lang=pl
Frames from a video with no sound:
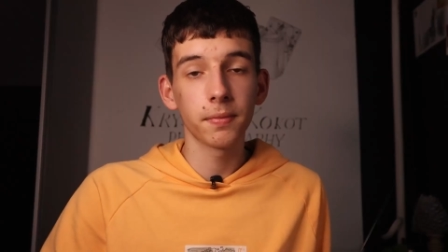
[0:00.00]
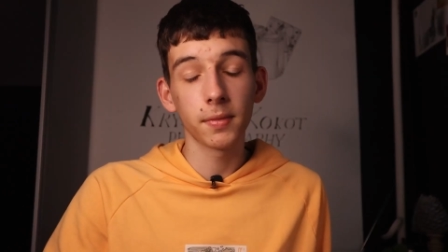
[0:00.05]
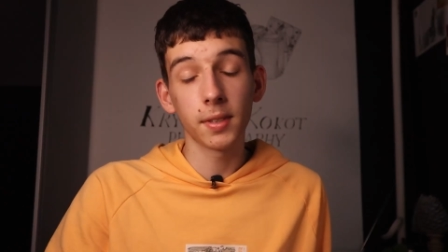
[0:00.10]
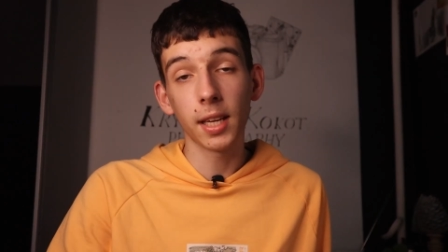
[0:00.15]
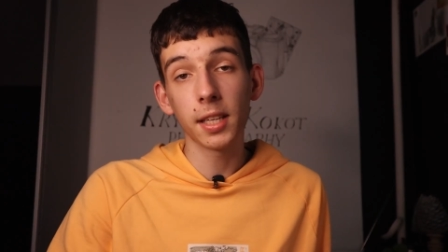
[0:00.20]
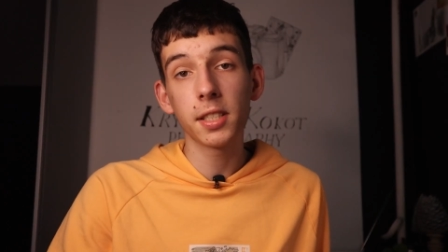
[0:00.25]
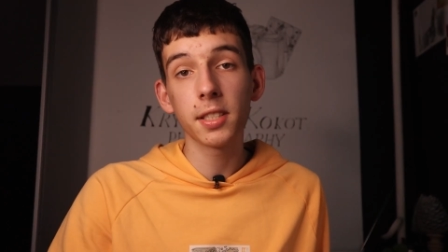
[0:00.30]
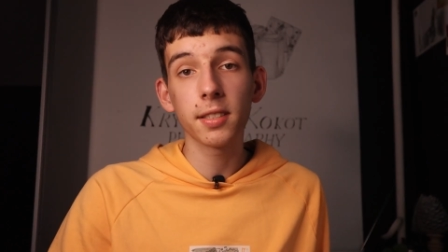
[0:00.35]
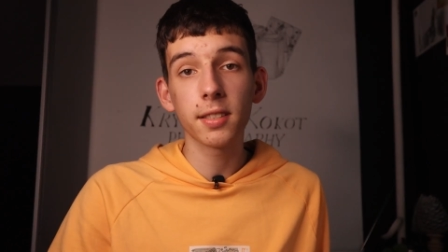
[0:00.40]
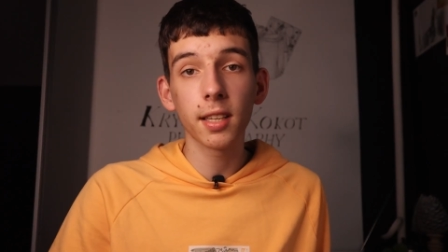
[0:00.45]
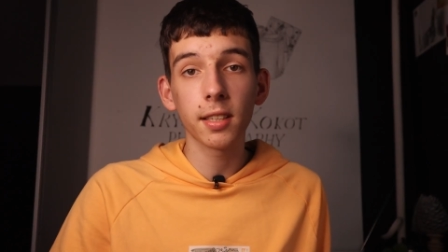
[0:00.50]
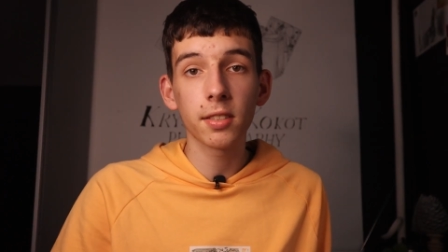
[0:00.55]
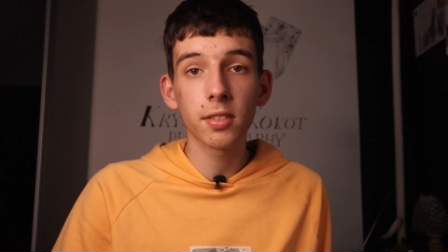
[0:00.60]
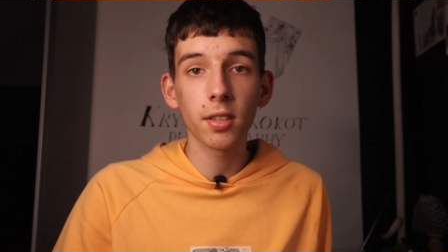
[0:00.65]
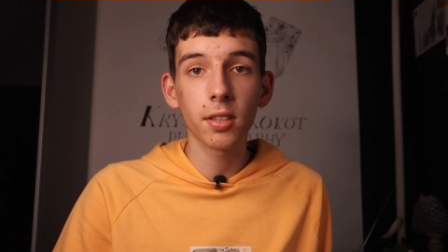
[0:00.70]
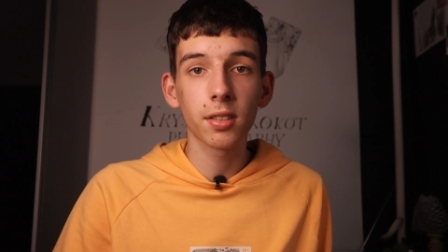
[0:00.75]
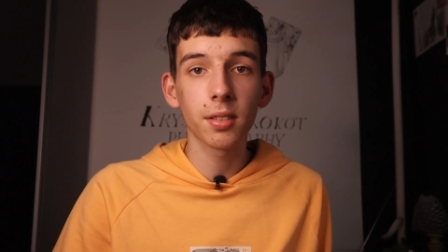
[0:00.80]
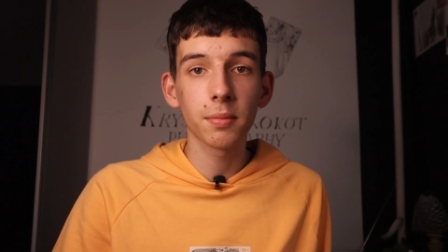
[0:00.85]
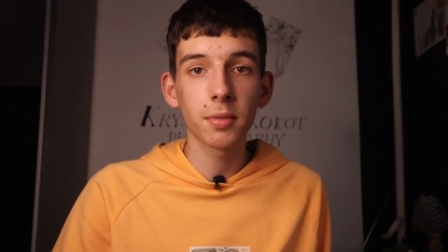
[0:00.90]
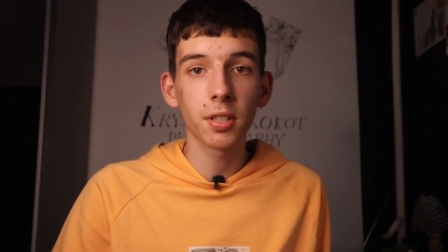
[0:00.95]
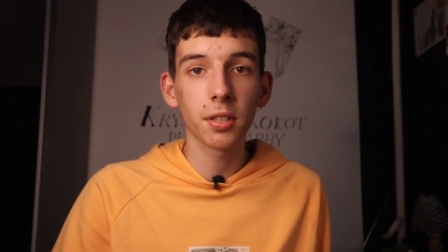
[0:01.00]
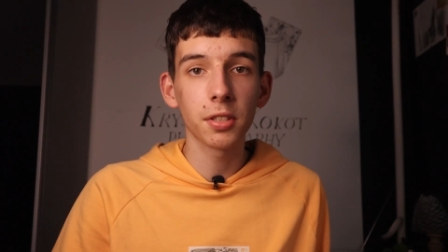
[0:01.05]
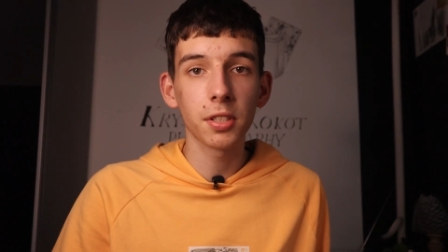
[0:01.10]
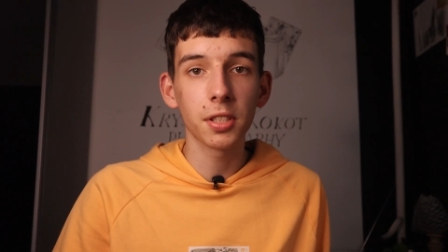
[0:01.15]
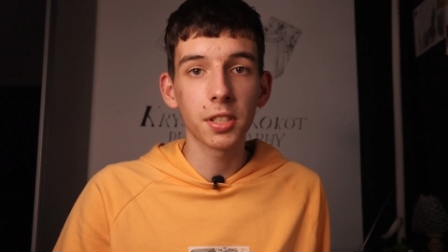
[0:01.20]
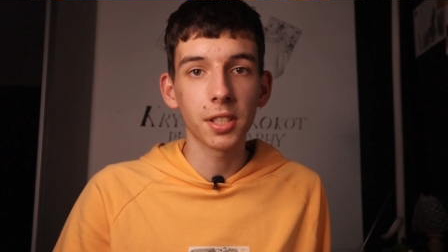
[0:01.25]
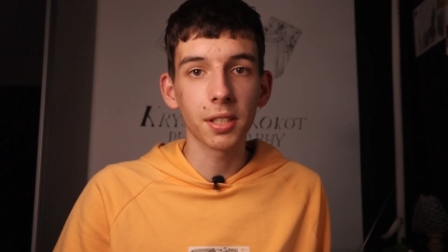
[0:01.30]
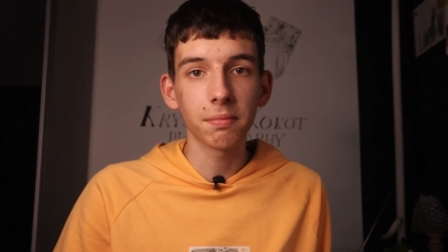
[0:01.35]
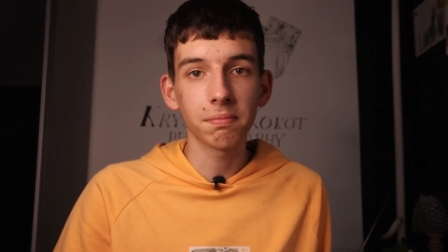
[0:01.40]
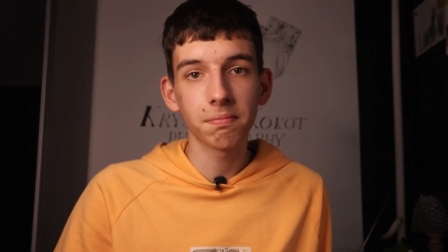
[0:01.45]
Dajcie znać, co o tym
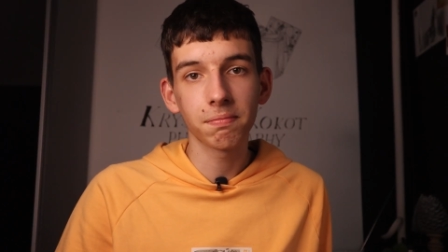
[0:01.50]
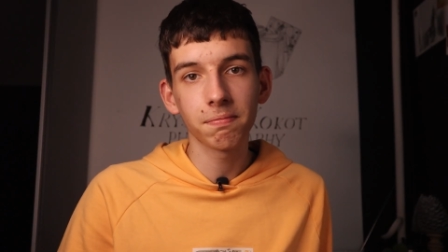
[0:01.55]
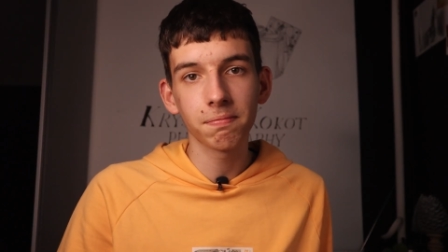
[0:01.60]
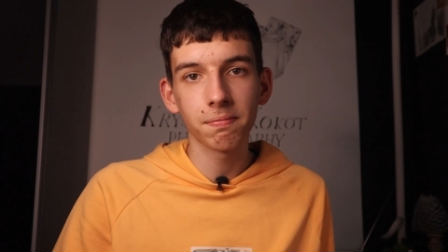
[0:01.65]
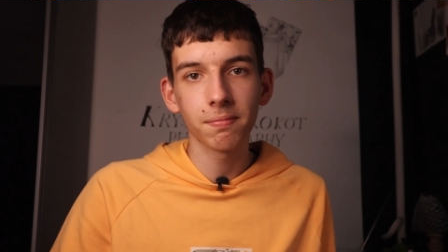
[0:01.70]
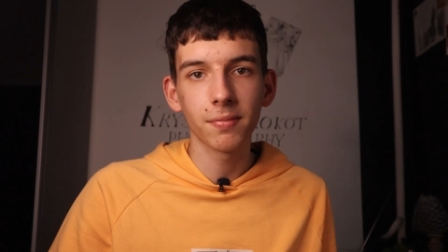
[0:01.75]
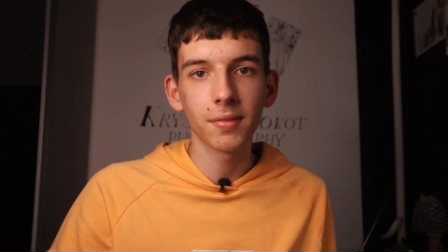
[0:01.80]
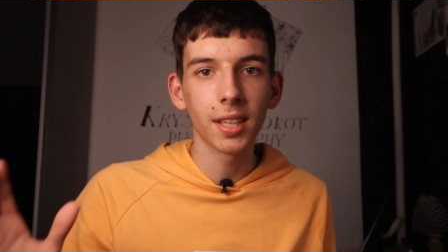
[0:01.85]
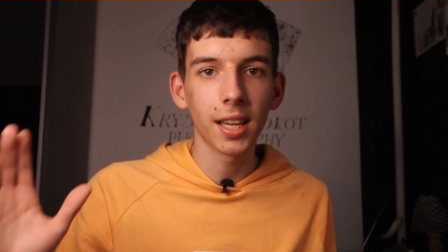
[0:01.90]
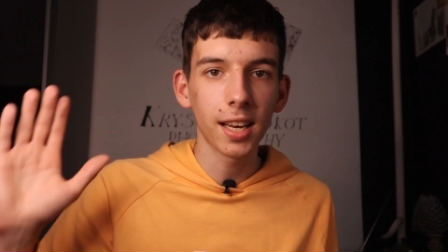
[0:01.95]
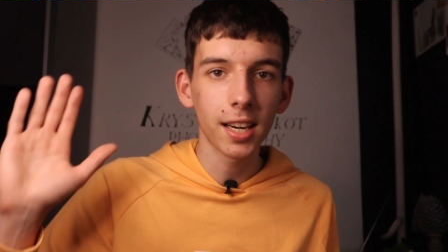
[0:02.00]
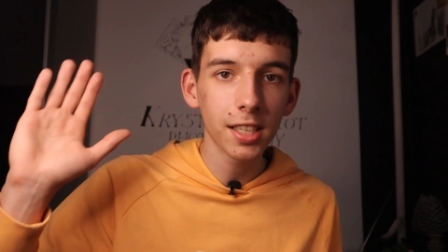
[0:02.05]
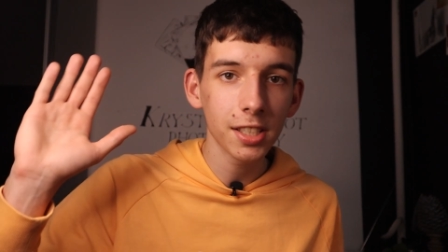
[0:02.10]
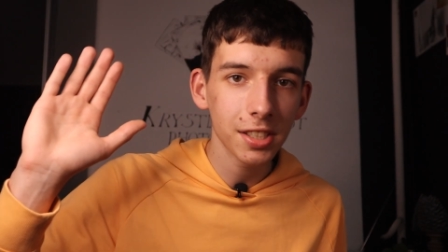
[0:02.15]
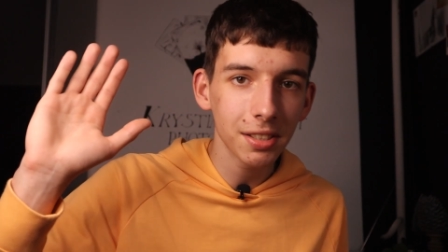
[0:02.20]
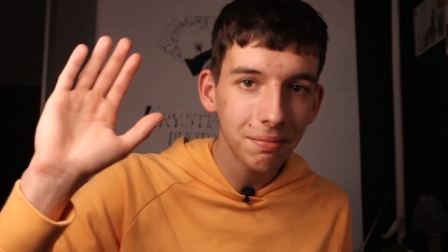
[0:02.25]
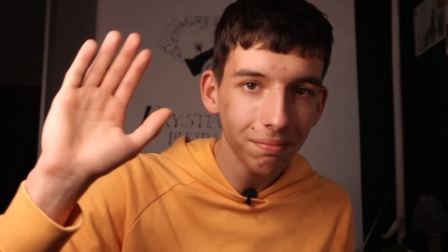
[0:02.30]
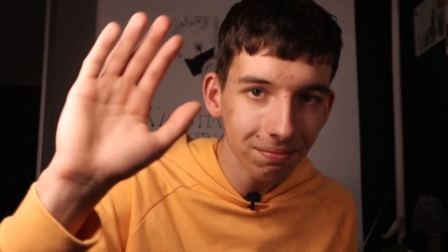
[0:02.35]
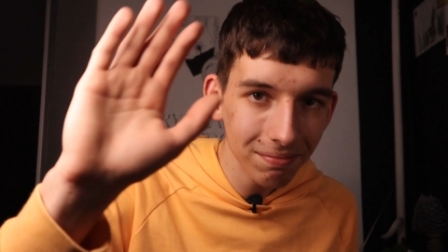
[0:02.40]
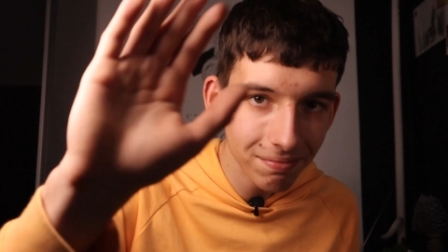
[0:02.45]
sądzicie. Na razie!